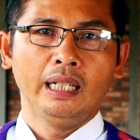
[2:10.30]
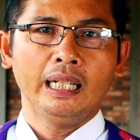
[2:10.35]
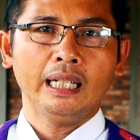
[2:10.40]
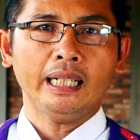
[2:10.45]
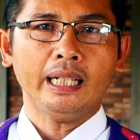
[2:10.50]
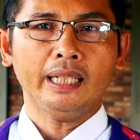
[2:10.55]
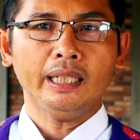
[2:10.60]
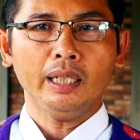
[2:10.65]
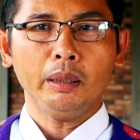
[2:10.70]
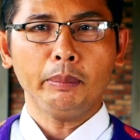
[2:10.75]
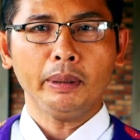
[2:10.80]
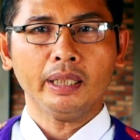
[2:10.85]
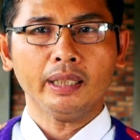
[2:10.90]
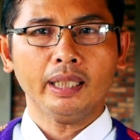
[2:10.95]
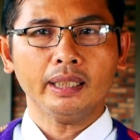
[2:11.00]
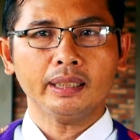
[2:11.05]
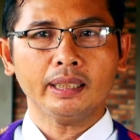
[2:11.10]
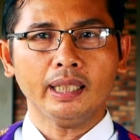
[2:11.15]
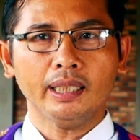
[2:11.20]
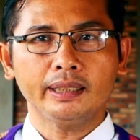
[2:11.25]
Karena
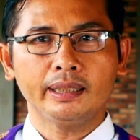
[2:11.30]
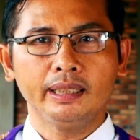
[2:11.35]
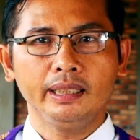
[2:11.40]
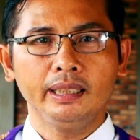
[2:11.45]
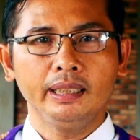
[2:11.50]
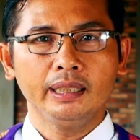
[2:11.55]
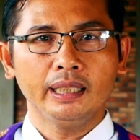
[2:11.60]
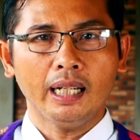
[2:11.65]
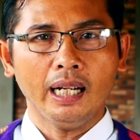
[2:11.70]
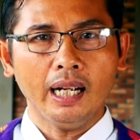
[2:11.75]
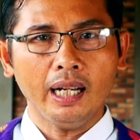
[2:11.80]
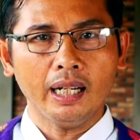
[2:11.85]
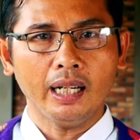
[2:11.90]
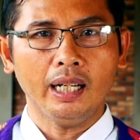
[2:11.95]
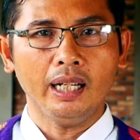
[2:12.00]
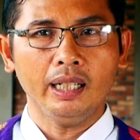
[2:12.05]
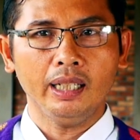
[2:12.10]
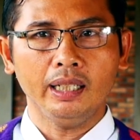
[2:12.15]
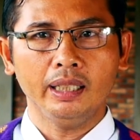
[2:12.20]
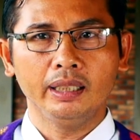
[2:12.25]
berkat kasih
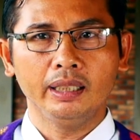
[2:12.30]
Allah,